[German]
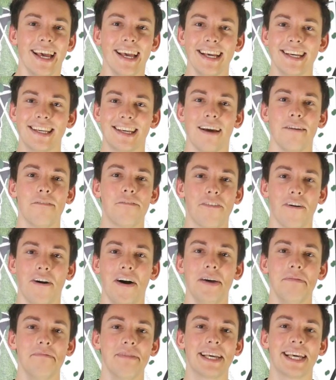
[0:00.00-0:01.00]
Ich
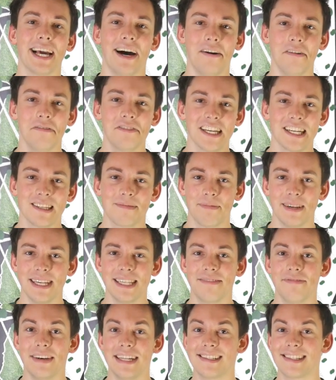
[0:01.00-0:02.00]
freue mich auf das
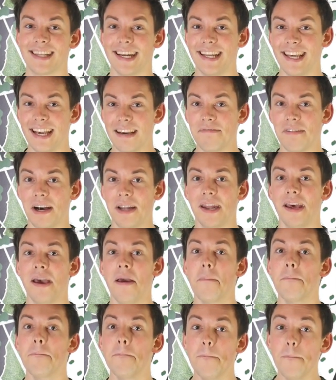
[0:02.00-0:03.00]
Bild, wenn es dann irgendwann
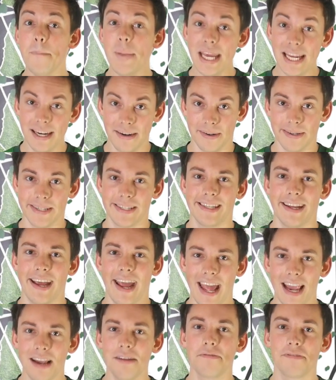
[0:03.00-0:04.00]
minus
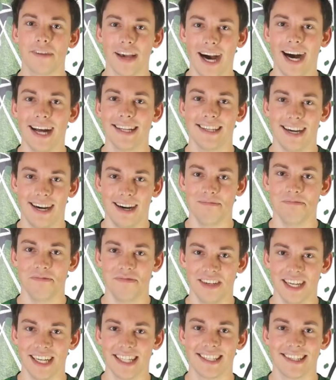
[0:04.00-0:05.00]
11 Grad
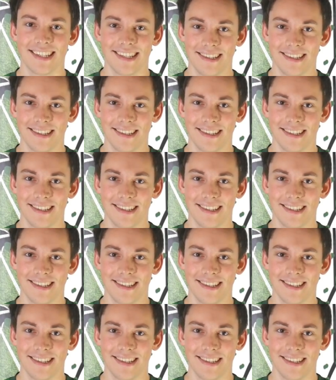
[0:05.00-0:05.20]
haben wird.